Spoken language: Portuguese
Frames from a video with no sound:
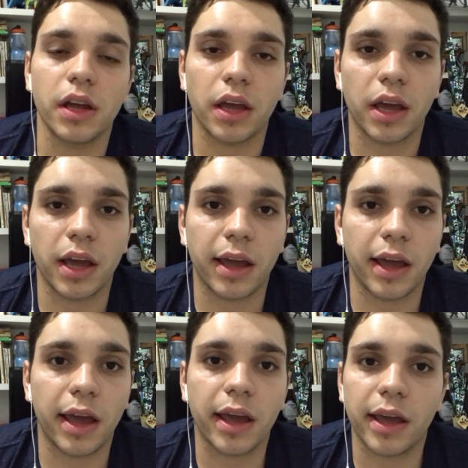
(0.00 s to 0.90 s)

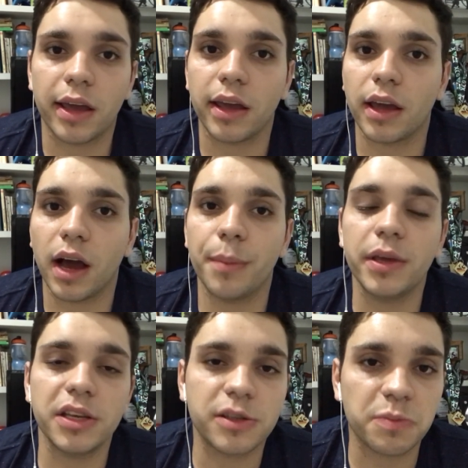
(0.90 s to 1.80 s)
é, a
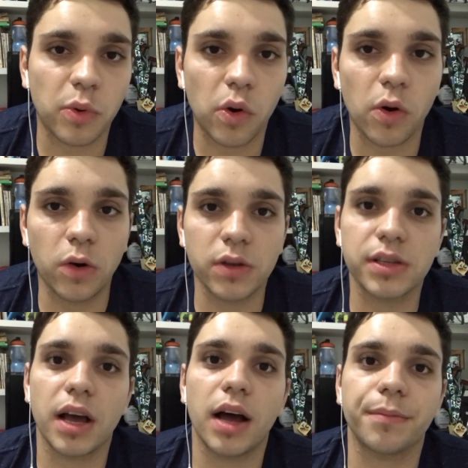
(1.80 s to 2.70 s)
minha
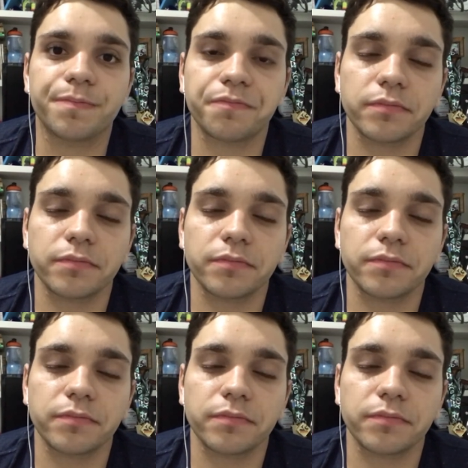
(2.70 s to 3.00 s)
esposa,